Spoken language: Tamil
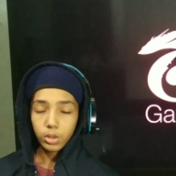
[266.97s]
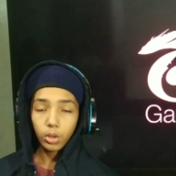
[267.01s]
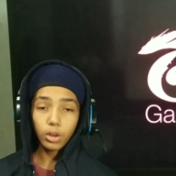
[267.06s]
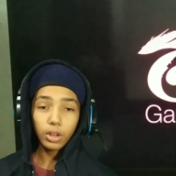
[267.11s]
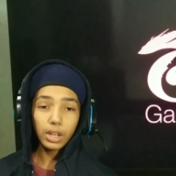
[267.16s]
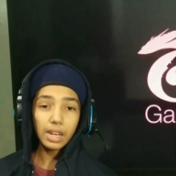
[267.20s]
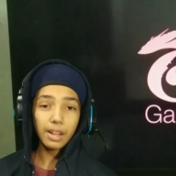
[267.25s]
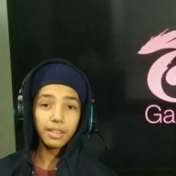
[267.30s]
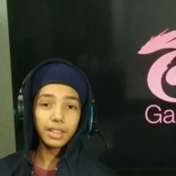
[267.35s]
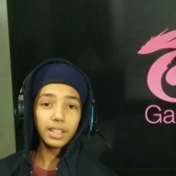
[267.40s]
ஸோ
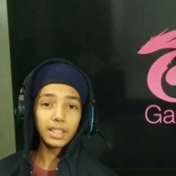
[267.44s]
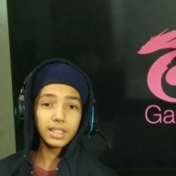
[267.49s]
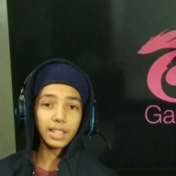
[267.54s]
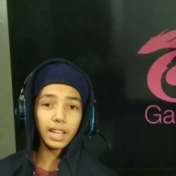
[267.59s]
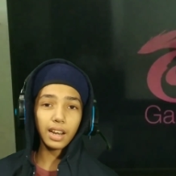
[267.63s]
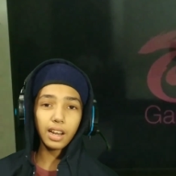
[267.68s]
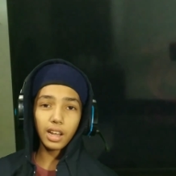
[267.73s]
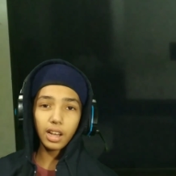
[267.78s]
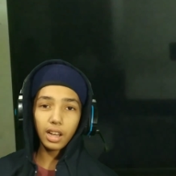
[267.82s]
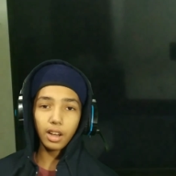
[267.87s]
இதில் வந்து
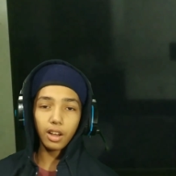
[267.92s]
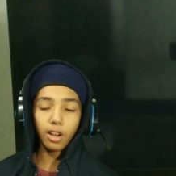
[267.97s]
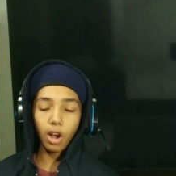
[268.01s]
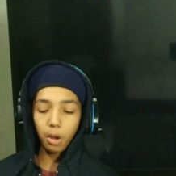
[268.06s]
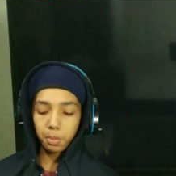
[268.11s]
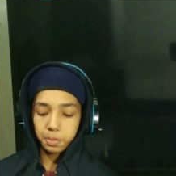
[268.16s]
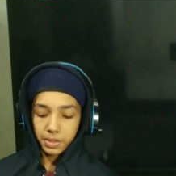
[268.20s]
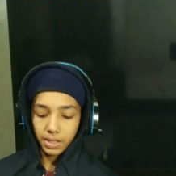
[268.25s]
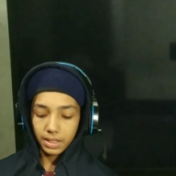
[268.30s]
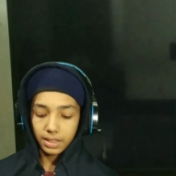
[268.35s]
சில
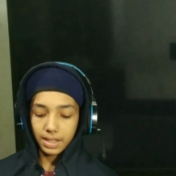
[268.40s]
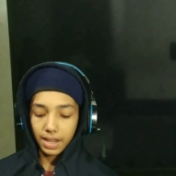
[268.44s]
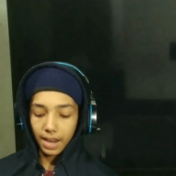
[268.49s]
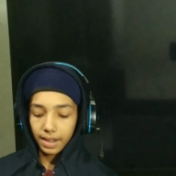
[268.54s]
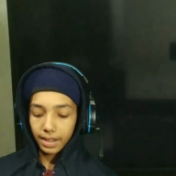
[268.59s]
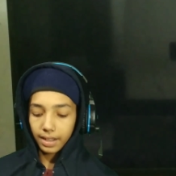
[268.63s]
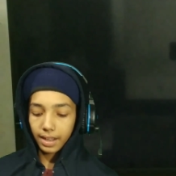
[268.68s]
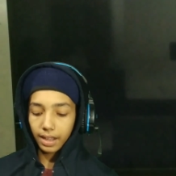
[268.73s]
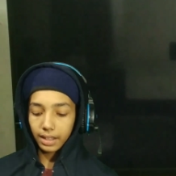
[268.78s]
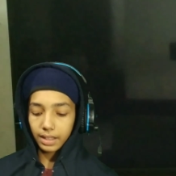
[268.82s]

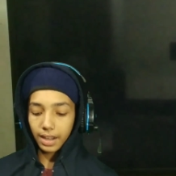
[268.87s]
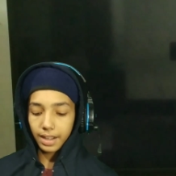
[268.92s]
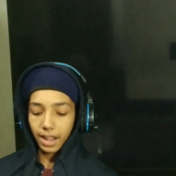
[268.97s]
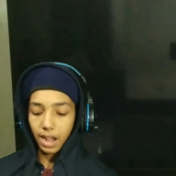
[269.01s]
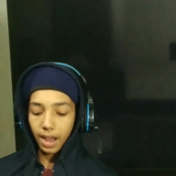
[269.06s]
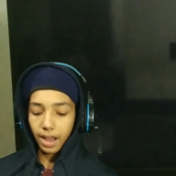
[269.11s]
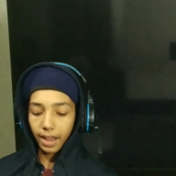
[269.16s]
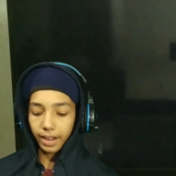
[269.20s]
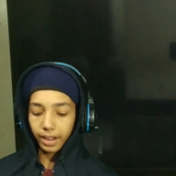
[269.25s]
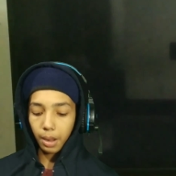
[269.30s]
ஆப்ஷன்ஸ்லாம் இருக்குது அதான்
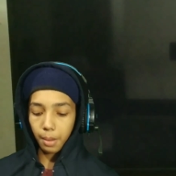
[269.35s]
நீங்கள்